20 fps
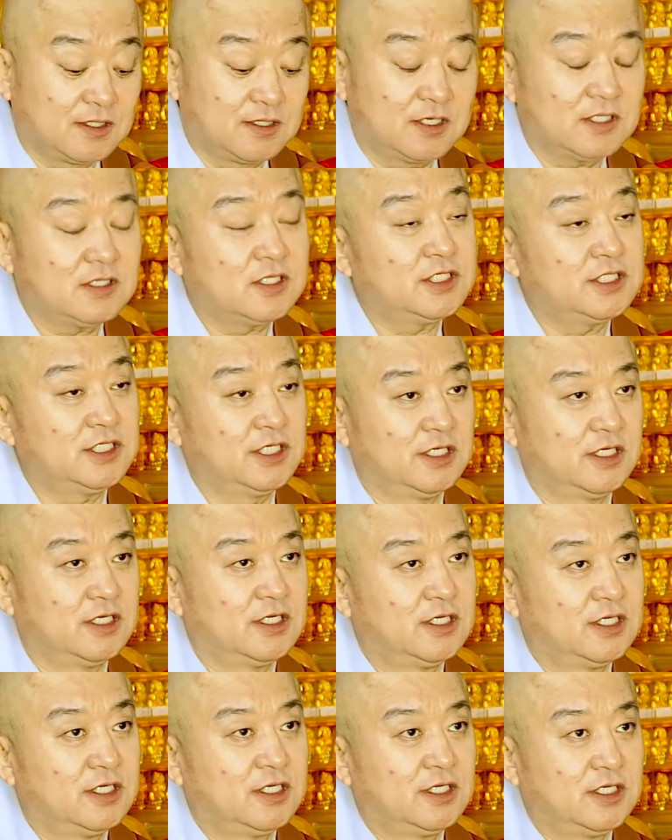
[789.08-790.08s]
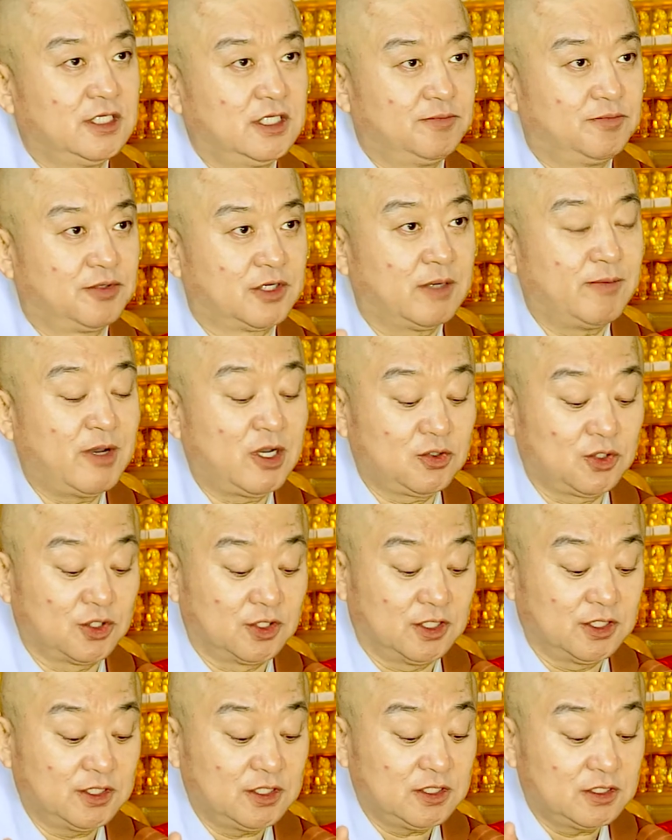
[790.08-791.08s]
그렇듯이 이
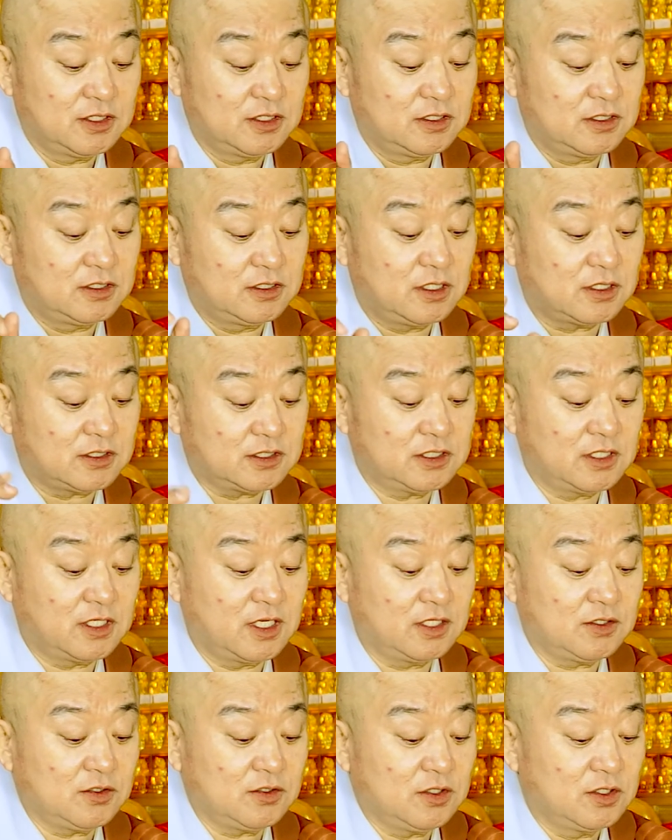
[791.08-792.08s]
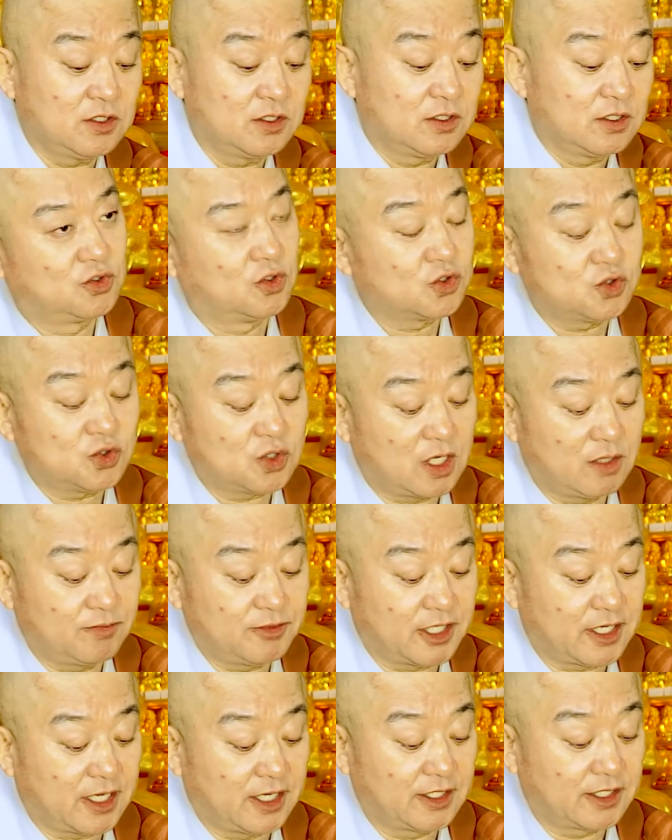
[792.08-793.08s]
브라만교는 특정한 교주가
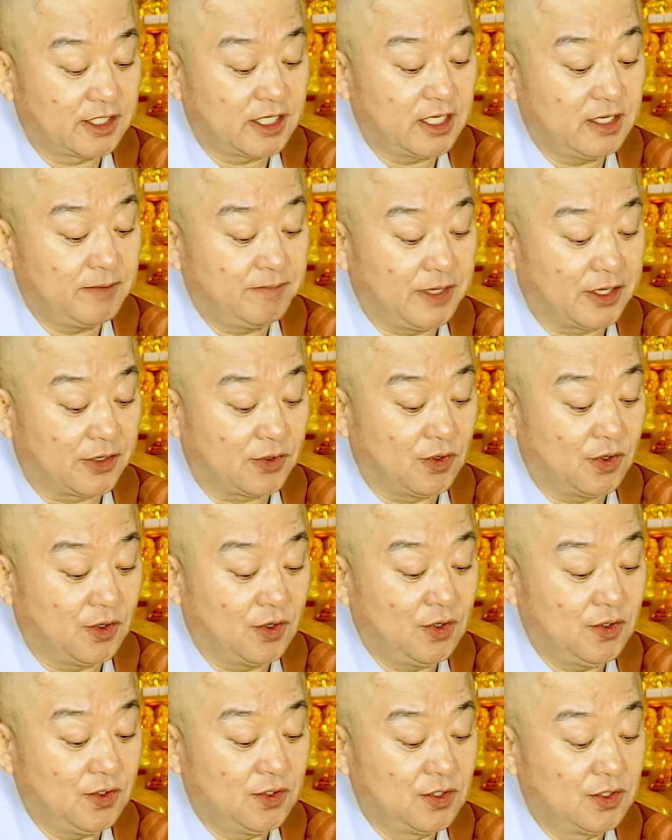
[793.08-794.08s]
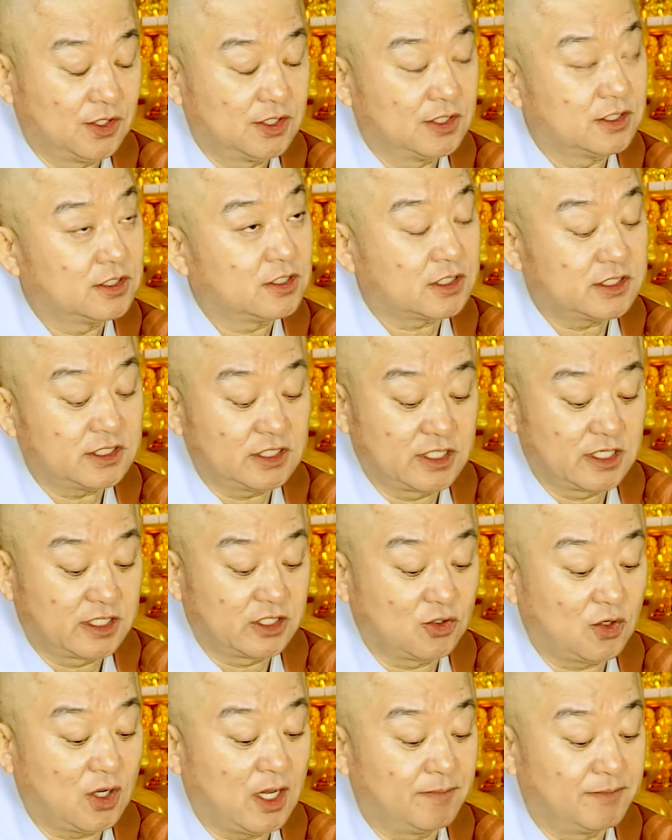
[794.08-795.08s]
없다라는 게 바로
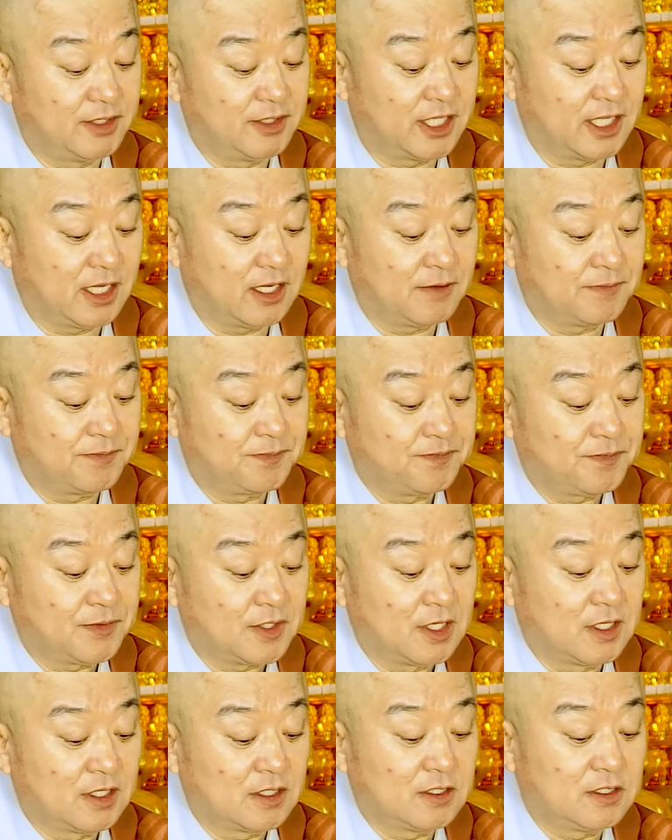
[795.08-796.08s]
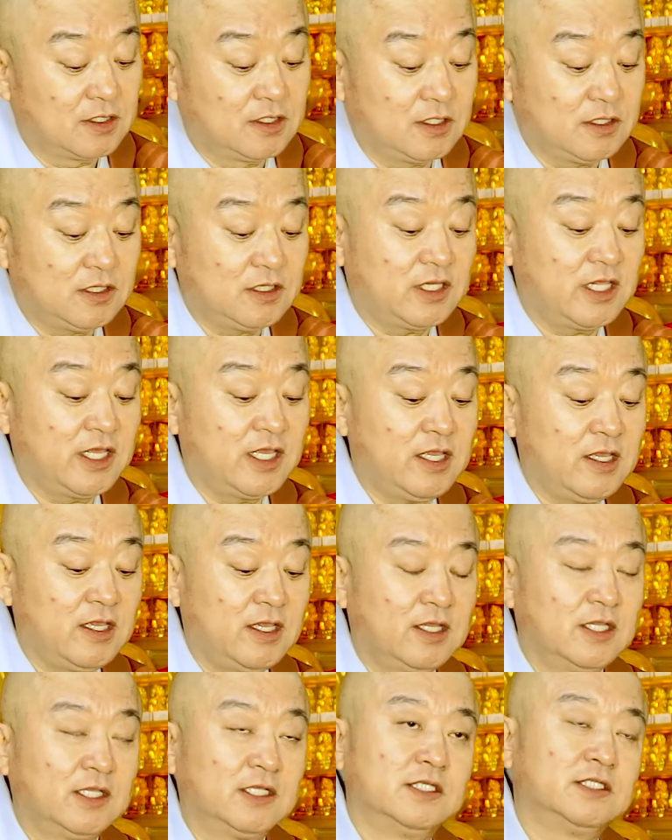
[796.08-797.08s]
특징이기도 합니다. 그때
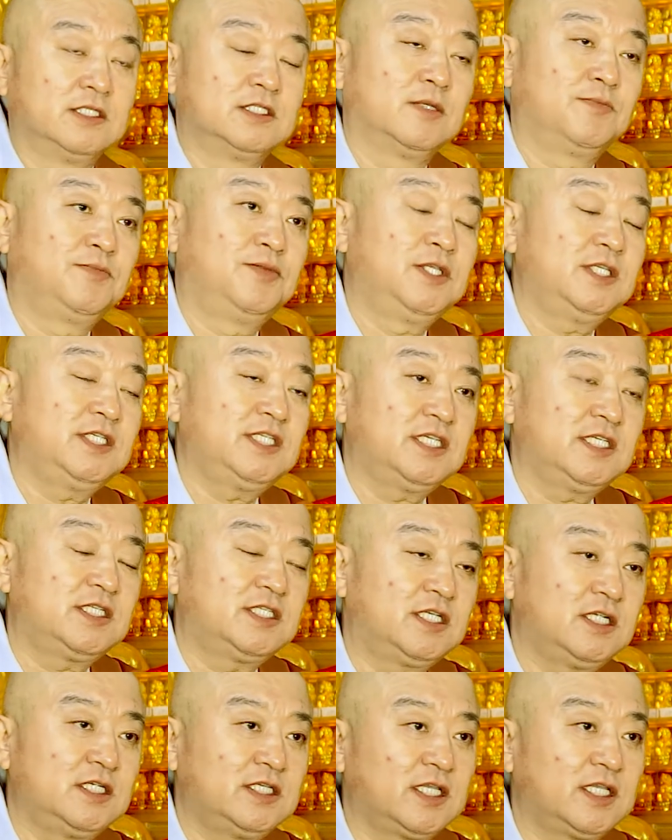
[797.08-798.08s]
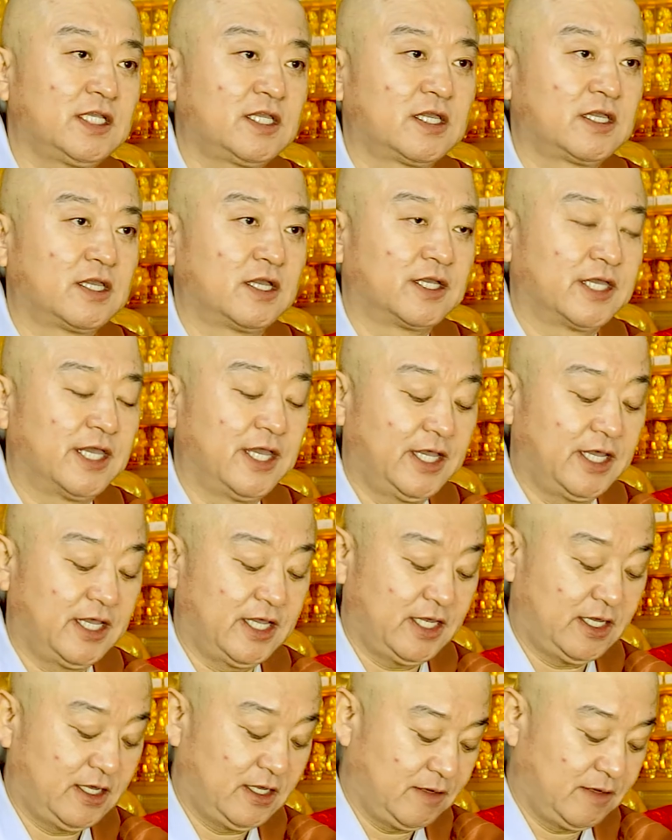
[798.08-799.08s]
이제 BC
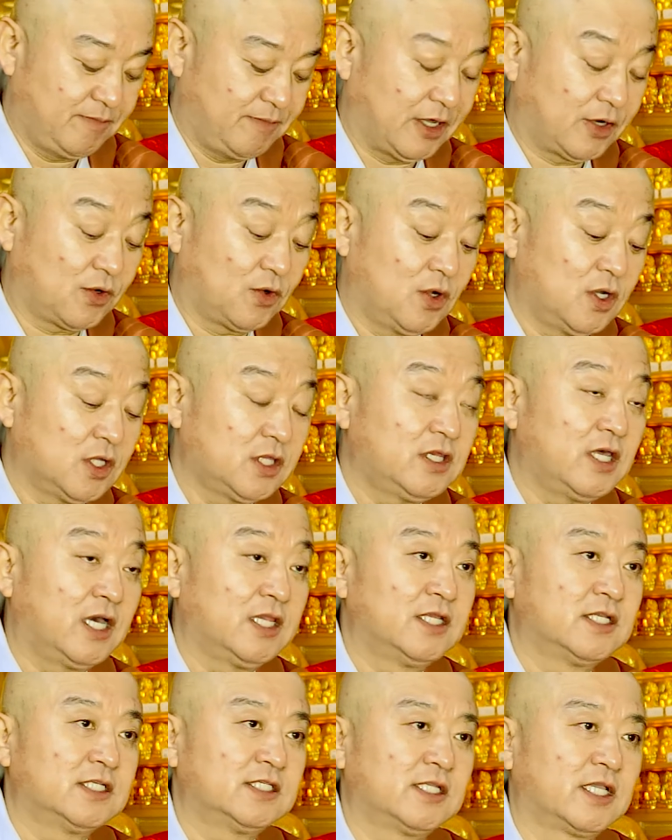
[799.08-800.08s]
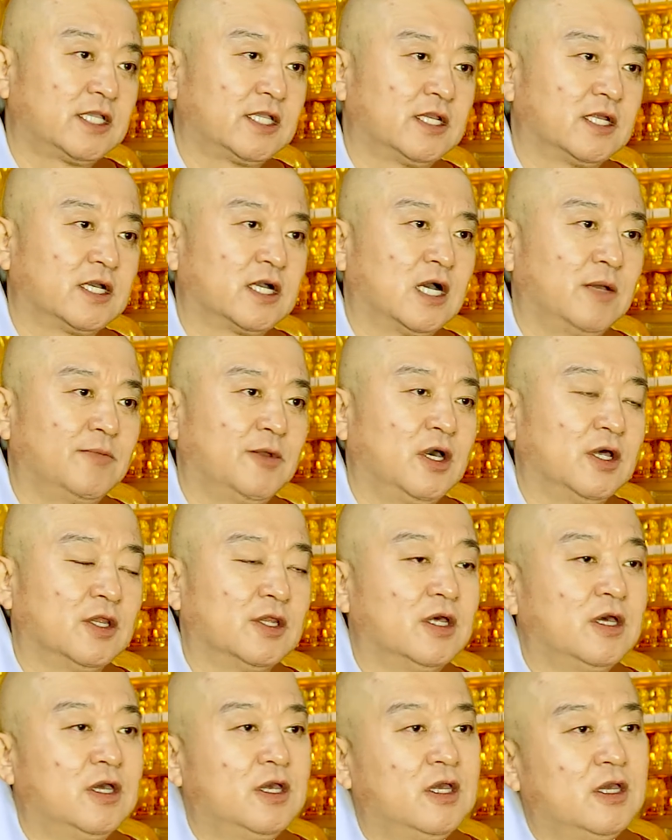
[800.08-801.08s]
7세기경에 바로 어떠한 일이 생기는가
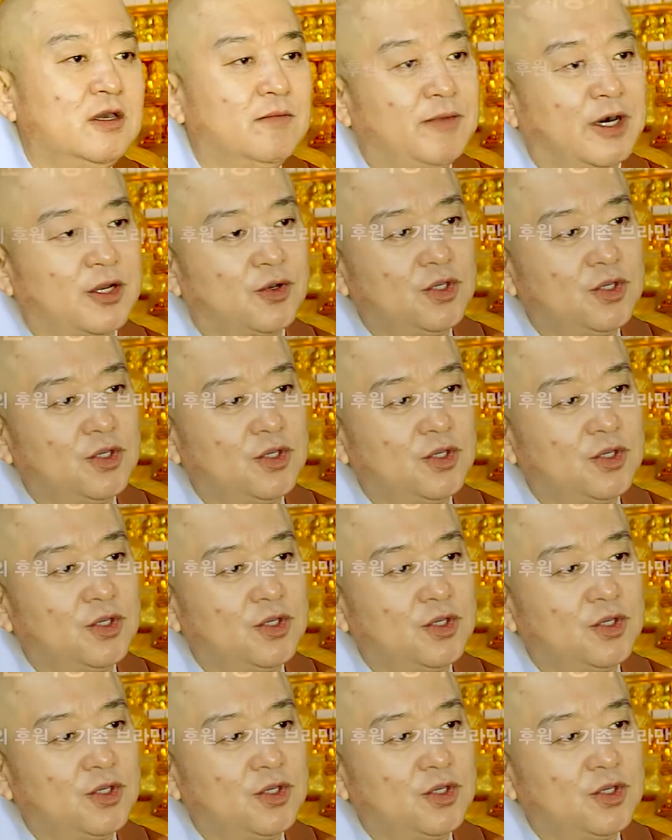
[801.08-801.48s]
하면 바로